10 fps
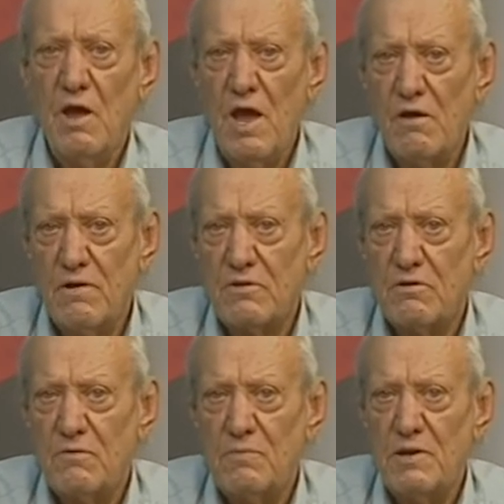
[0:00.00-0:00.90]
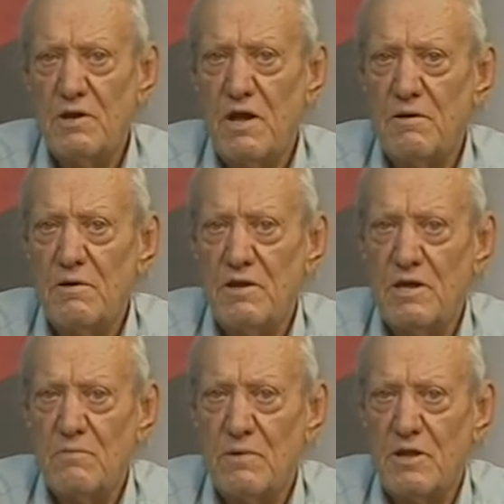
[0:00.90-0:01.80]
Evet, bir yer
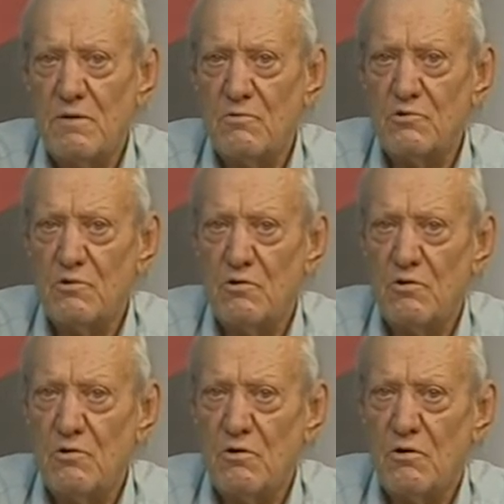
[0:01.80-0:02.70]
20 Temmuz günü